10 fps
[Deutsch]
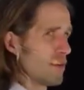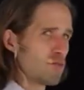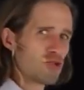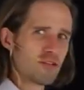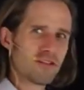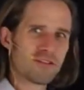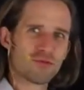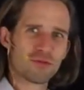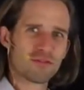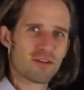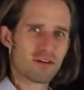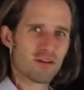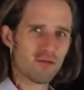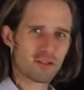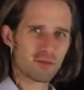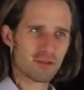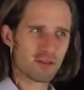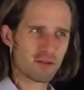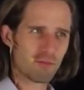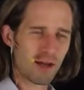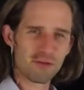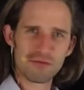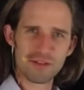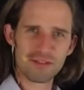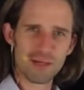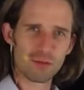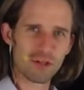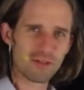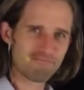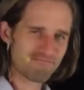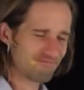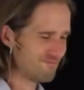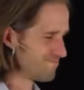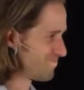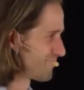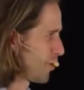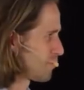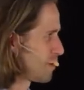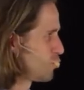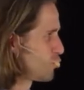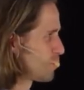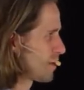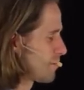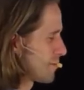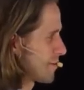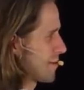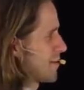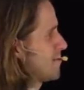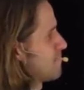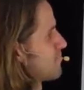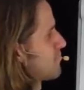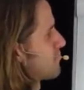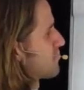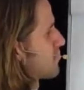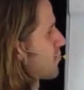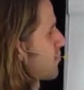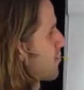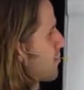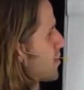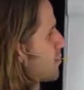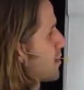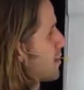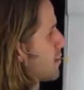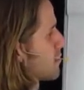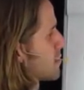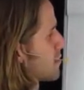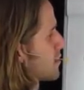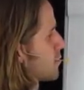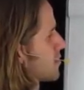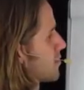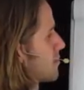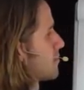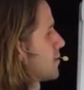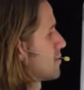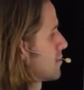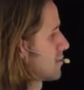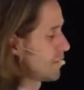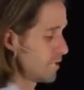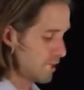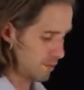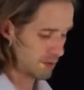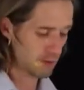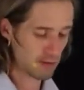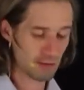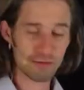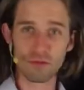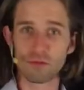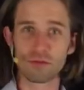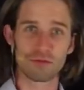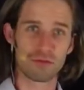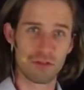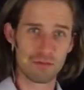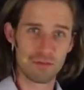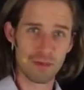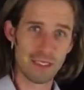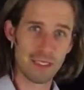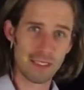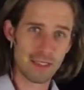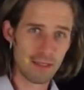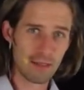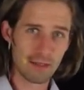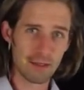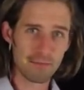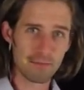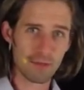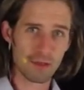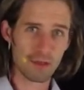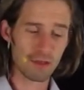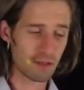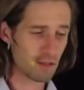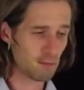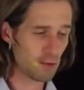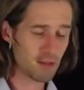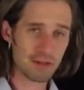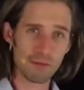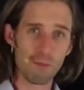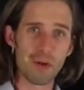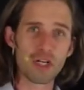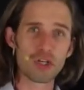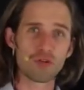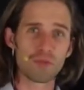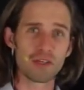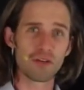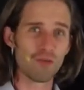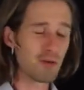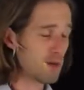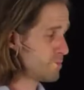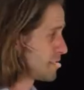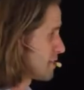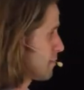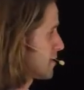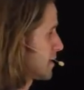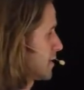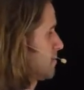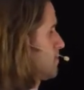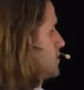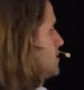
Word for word: habe Stand jetzt, wo ich es gerade aufnehme, hier 41 Abonnenten auf meinem YouTube-Kanal. Ich habe keine Ahnung, was danach passiert. Weiß ich nicht. Aber ich habe keine Lust, ein Guru zu sein. Ja? Ich möchte Menschen um mich herum haben, die selber denken. Das